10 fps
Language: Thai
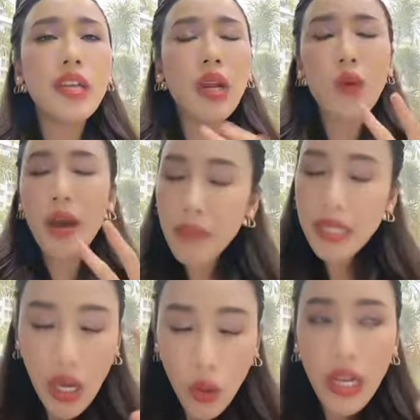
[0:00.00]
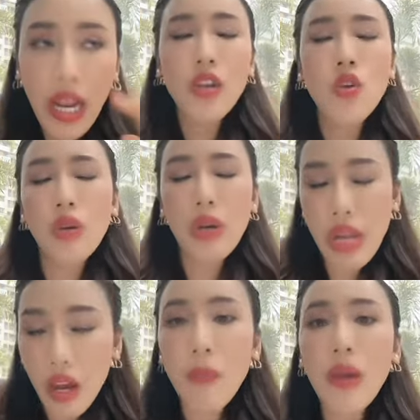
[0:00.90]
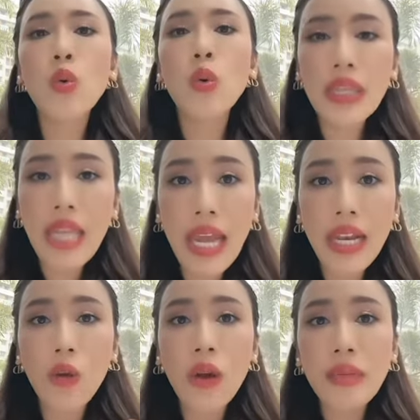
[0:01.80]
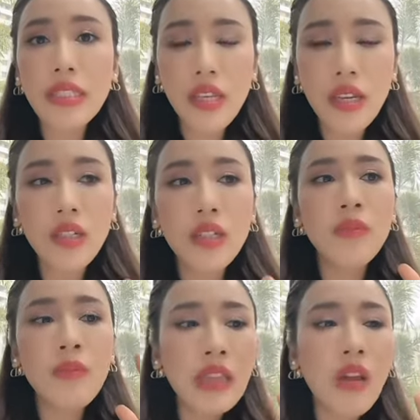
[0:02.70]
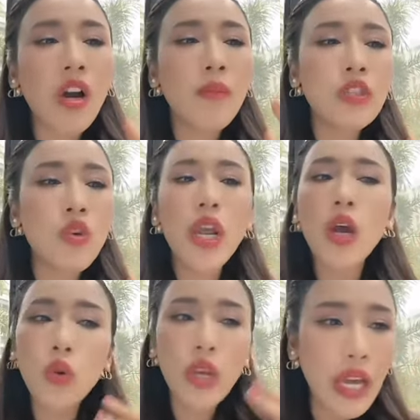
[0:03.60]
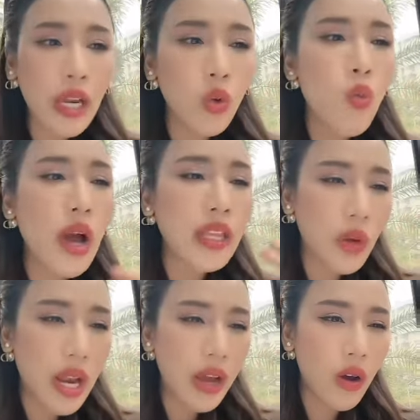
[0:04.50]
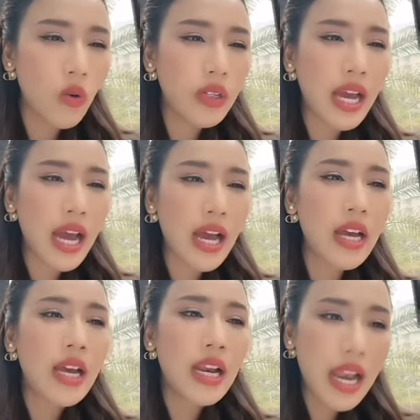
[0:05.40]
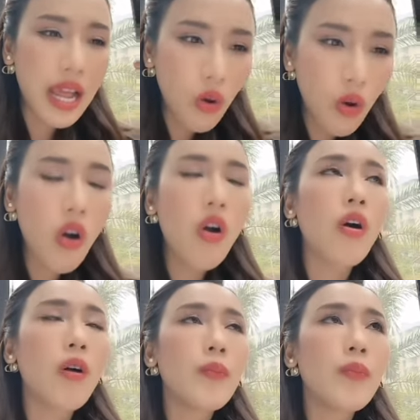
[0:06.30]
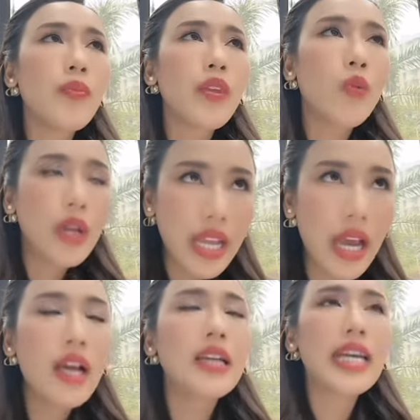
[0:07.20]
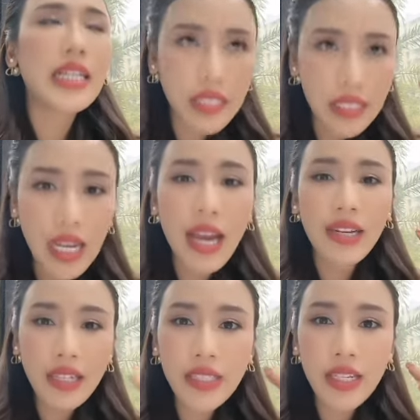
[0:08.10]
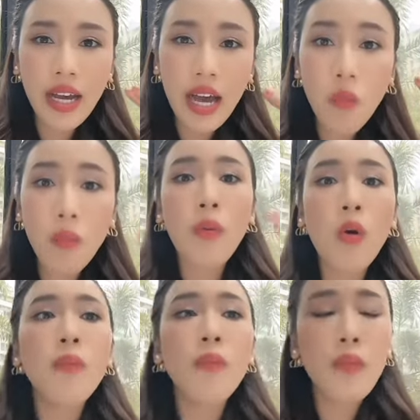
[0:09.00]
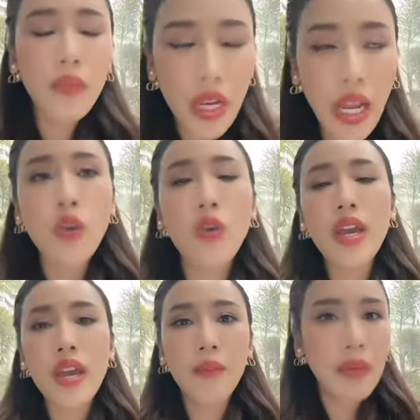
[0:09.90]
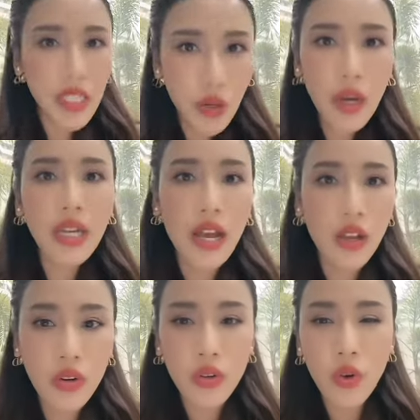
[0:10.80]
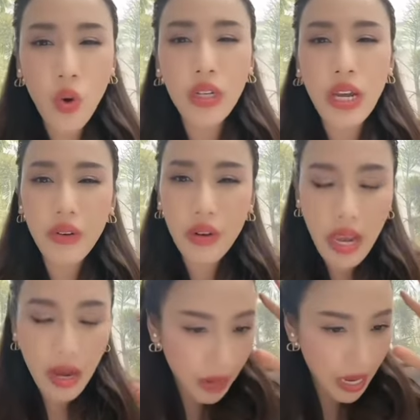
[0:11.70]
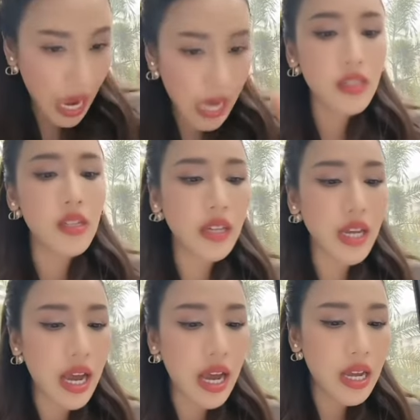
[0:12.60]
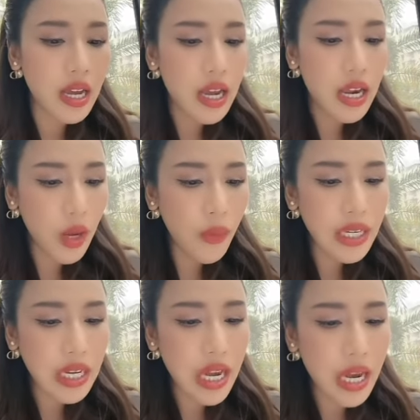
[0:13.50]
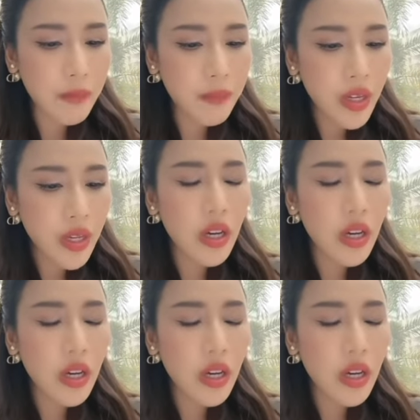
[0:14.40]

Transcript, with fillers: อยืนยันว่าไม่ใช่ว่านายกเรียกเข้าไปคุยแต่ในความเป็นจริงคือบิ๊กต่อกับบิ๊กโจ๊กเนี่ยคุยกันทุกวันอยู่แล้วนะคะแล้วก็วันนี้ตัดสินใจที่จะเข้าไปพบท่านนายกเอง ไม่ใช่ว่านายกเนี่ยเรียกไปหย่าศึกนะคะแล้ววันนี้เนี่ย